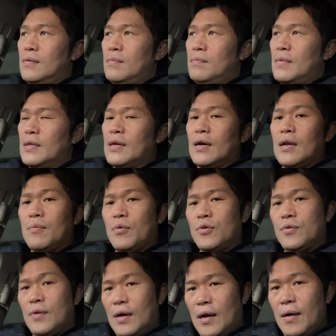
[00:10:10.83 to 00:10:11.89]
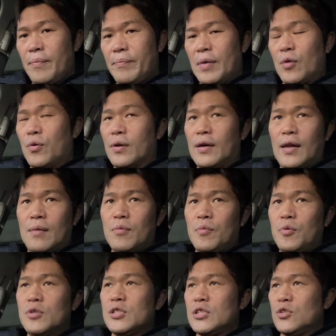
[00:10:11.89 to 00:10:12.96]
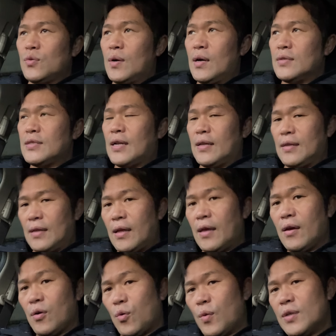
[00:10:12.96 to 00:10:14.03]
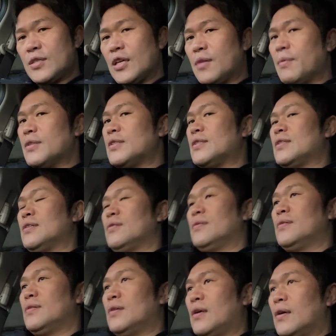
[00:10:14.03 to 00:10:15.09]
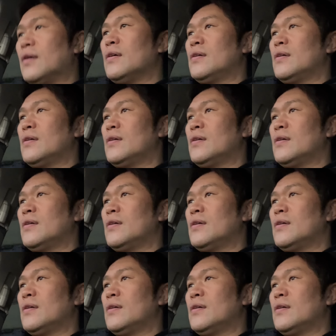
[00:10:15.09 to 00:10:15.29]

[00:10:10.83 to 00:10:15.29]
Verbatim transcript: まあだから僕は、まあこれからもボクシングはさらにね、応援していきます。うん。